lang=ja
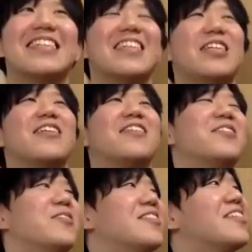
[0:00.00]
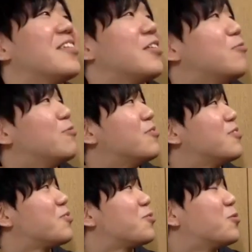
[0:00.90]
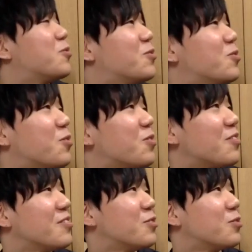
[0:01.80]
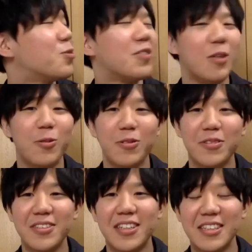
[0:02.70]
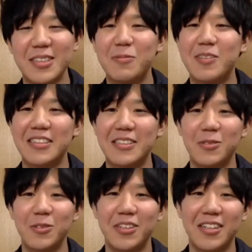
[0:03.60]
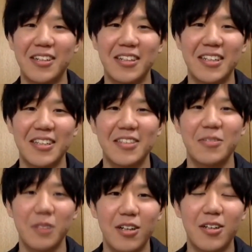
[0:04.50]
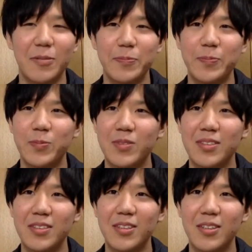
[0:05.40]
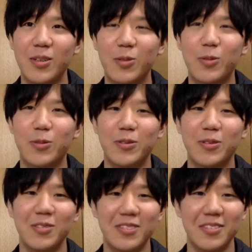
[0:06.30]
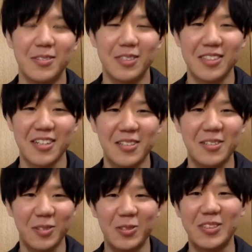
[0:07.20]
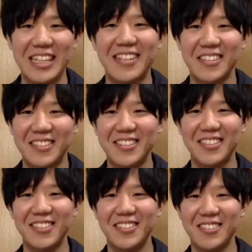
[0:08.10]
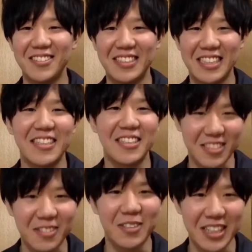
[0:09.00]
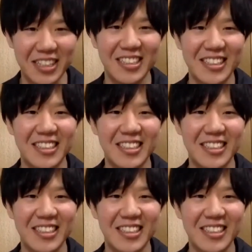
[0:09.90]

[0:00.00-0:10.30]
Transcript: いや、うんと、そうですね、この話もらってすごい考えたのが、このスタートの企画じゃないですか、これ。そ